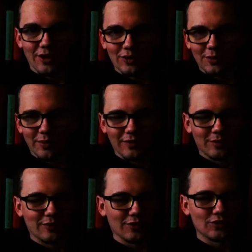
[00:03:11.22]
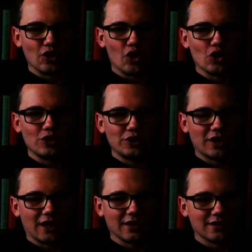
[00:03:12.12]
stereotypowo mówiąc,
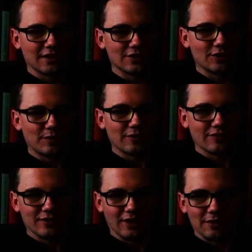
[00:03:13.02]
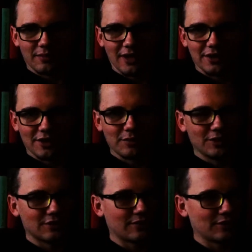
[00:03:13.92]
rolnika nad sobą w takiej
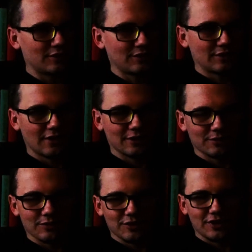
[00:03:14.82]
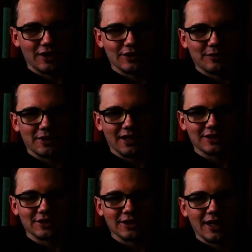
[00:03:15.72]
maleńkiej miejscowości, której tam cztery domy
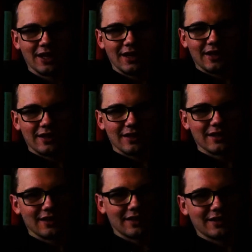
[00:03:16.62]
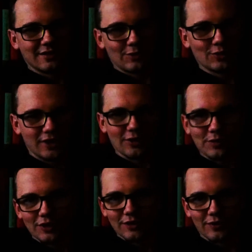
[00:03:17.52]
na krzyż. E, tuż za
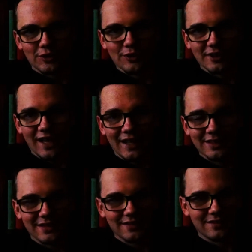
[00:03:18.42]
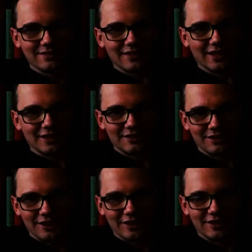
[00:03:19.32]
tą miejscowością jest las,
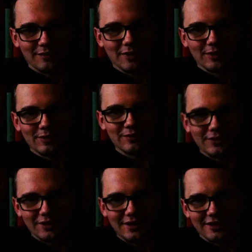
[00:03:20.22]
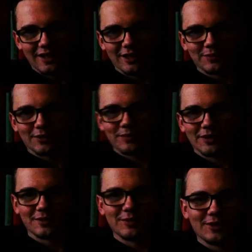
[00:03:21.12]
jakieś 600 metrów i zaraz po
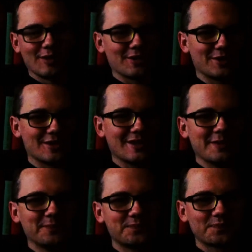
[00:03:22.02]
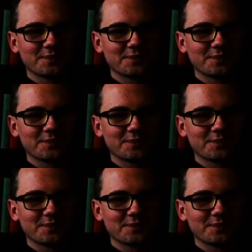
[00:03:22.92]
tym jest mój dom rodzinny.